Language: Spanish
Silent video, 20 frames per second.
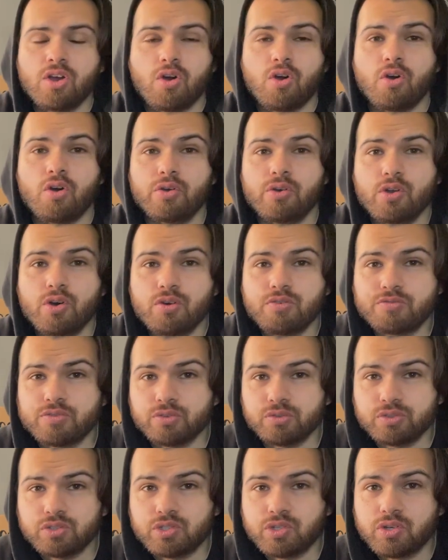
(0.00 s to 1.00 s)
o no
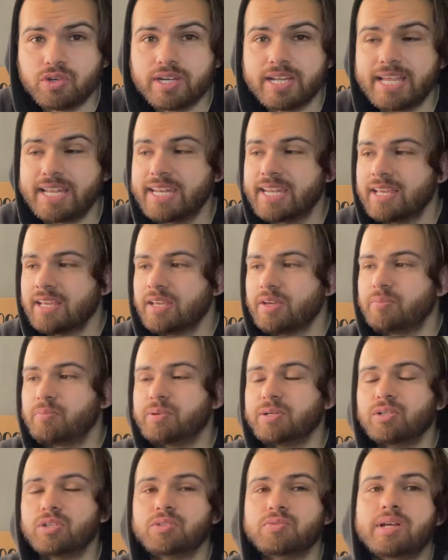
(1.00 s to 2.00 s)
funcionan,
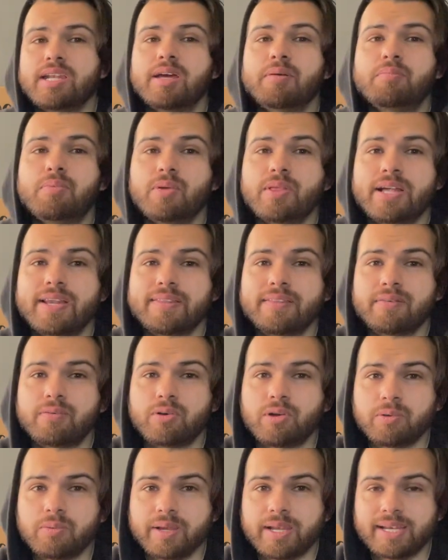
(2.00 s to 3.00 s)
pues los van a poder
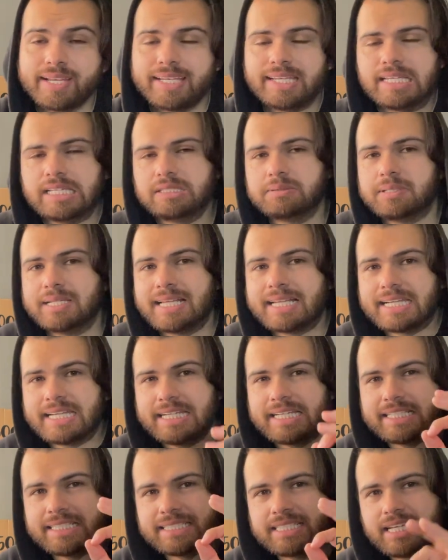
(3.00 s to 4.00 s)
devolver y les van a
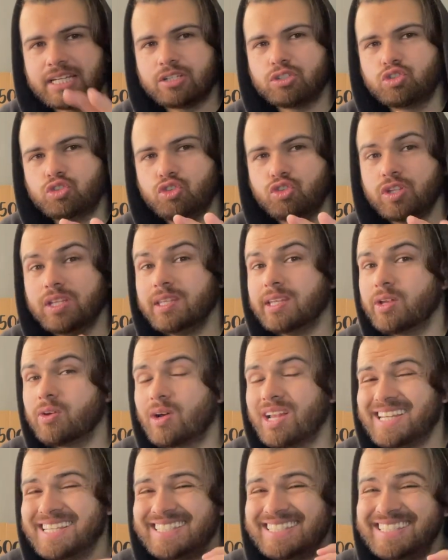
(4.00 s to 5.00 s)
regresar su
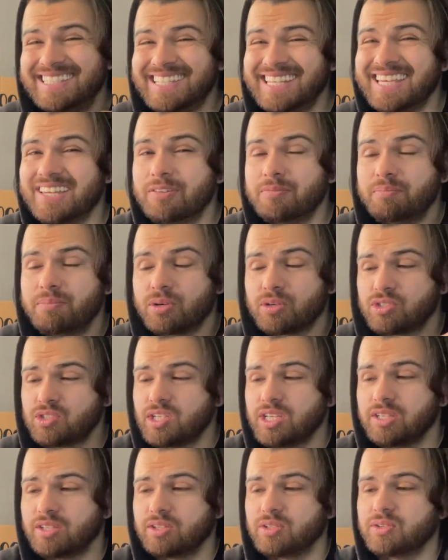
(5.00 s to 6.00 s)
dinero al
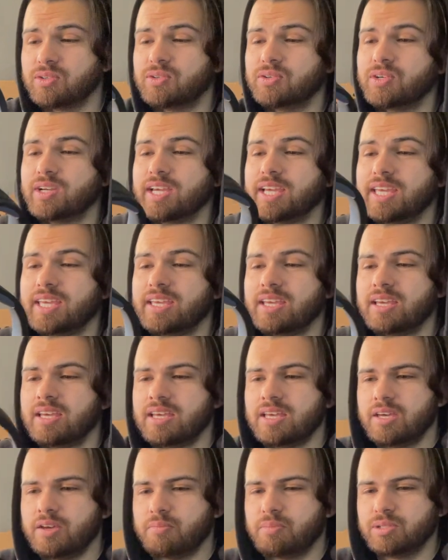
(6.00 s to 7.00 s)
100%, ¿ok?
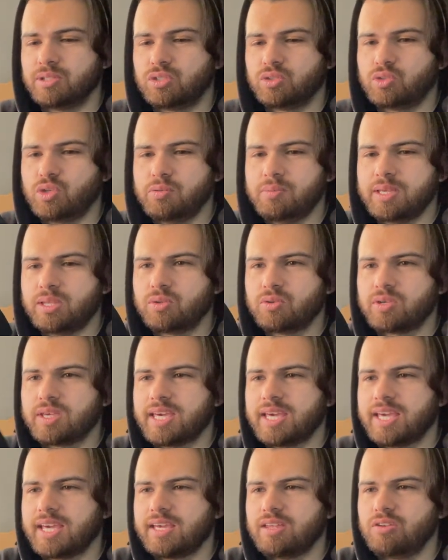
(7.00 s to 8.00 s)
Pues estoy viendo
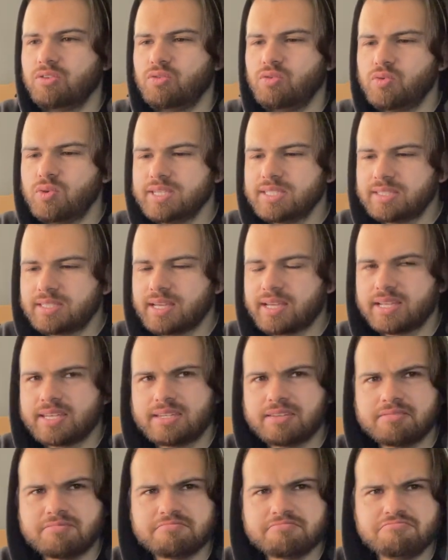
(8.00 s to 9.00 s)
que no
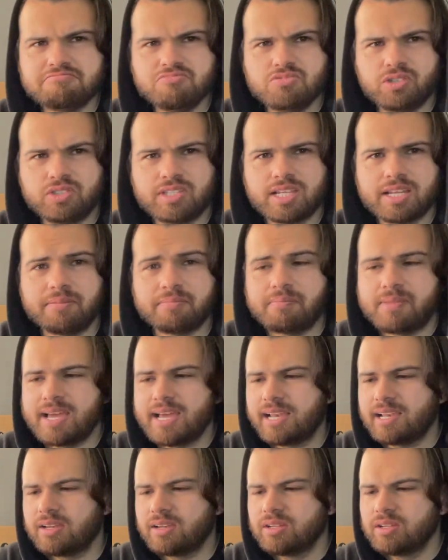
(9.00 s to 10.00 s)
están, no están
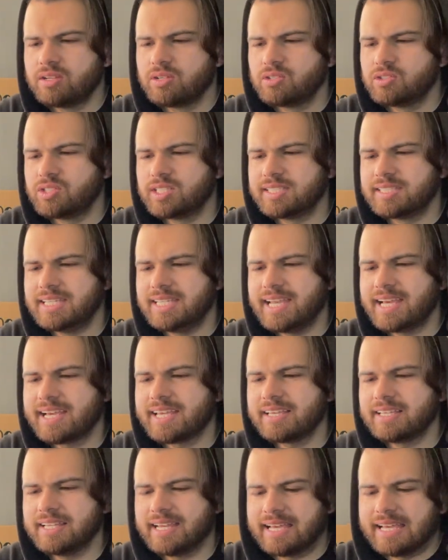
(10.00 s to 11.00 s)
mal o sea, sí la,
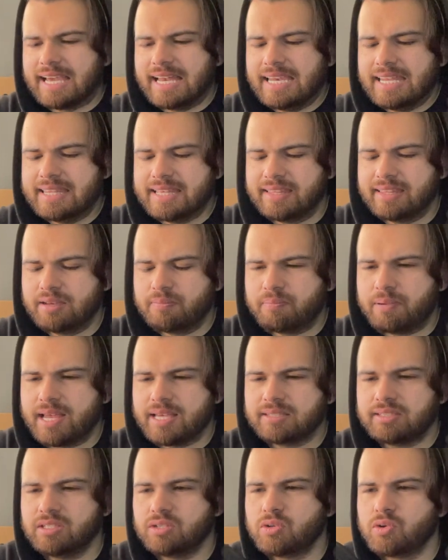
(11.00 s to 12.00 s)
calidad del
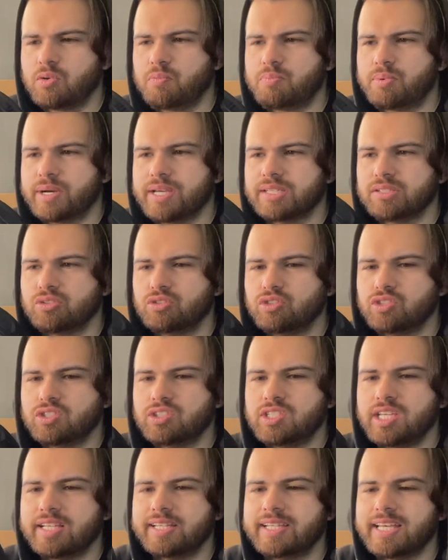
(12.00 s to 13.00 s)
plástico pues no se
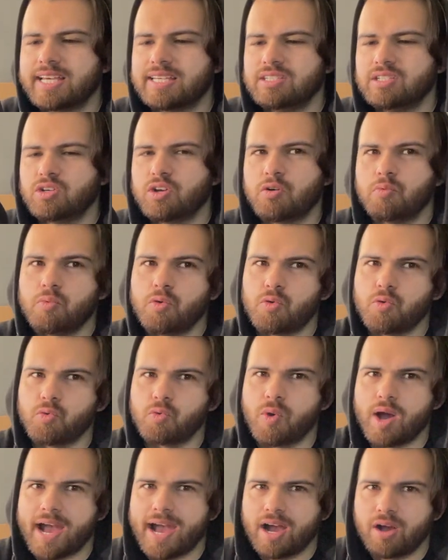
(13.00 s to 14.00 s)
siente así como
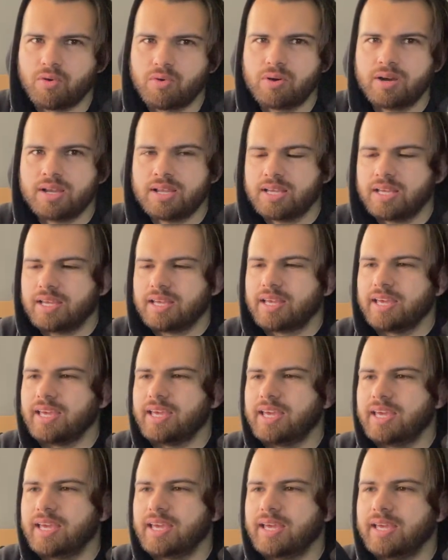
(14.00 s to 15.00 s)
wow.
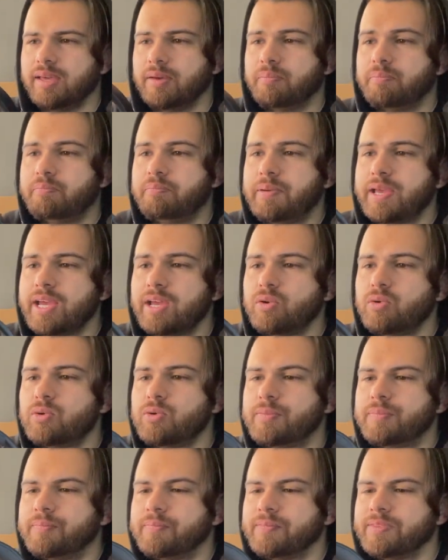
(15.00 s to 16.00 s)
Eh, pero